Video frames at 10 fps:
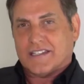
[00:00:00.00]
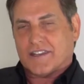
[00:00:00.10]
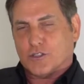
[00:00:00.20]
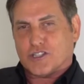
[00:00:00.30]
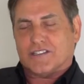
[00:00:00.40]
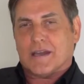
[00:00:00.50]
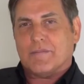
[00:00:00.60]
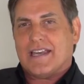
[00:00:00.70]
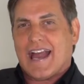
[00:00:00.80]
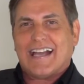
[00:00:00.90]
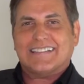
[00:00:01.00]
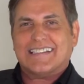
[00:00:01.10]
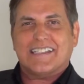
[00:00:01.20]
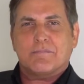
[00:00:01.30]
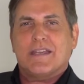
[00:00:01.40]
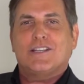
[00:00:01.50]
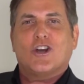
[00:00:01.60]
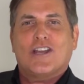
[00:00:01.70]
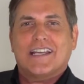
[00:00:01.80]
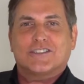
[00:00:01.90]
desde 80 mil hasta 100 mil
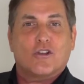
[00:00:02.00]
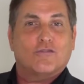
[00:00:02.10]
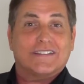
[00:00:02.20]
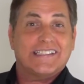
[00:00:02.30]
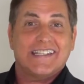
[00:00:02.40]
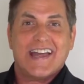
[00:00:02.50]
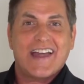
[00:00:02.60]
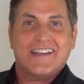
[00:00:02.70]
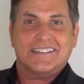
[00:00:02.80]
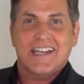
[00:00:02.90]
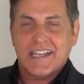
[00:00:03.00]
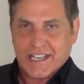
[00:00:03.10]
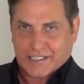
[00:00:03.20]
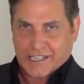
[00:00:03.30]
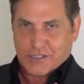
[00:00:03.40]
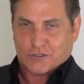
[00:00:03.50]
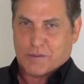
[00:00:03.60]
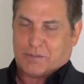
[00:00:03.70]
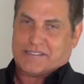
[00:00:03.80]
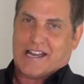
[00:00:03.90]
dólares con facilidades. Y aquellos
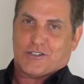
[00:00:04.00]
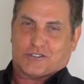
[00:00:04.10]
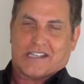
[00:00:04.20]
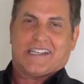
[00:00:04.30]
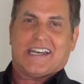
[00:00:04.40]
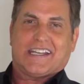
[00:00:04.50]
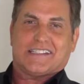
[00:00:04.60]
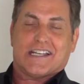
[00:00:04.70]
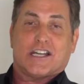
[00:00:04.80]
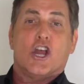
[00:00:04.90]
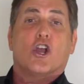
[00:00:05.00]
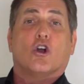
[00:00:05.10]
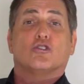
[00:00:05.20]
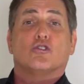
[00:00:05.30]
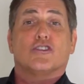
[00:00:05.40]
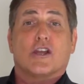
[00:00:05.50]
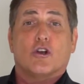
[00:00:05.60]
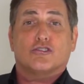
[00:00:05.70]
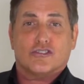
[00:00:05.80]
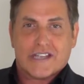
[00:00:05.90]
empresarios que quieren crecer con sus
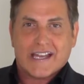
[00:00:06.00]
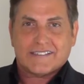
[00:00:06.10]
negocios ya